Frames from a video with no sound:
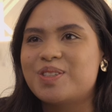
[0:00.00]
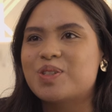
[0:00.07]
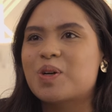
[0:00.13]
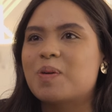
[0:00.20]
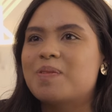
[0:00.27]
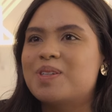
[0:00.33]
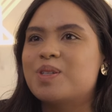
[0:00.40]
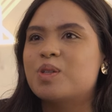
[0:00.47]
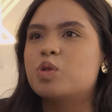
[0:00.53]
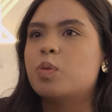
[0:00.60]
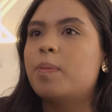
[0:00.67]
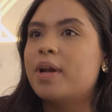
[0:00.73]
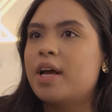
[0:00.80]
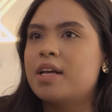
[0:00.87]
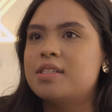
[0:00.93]
a gente começou
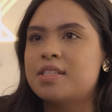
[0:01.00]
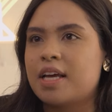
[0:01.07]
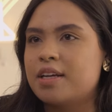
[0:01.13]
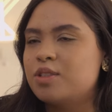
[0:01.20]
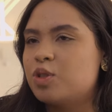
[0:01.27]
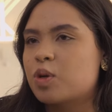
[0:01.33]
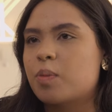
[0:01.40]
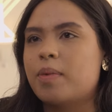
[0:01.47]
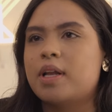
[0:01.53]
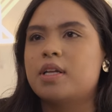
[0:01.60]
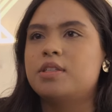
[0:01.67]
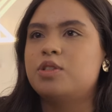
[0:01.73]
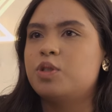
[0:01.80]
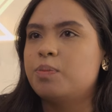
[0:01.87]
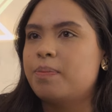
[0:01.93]
super recente com uma
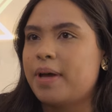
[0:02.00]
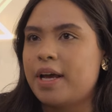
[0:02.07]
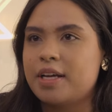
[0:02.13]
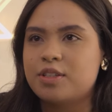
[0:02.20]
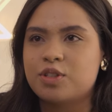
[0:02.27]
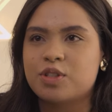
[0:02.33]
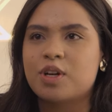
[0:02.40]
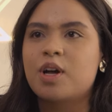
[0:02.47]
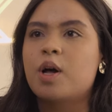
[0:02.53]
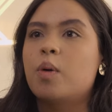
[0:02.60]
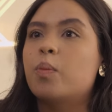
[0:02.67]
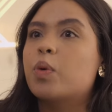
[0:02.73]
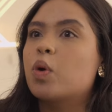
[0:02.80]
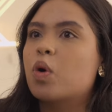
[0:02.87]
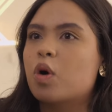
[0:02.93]
landing page
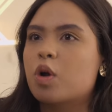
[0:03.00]
para o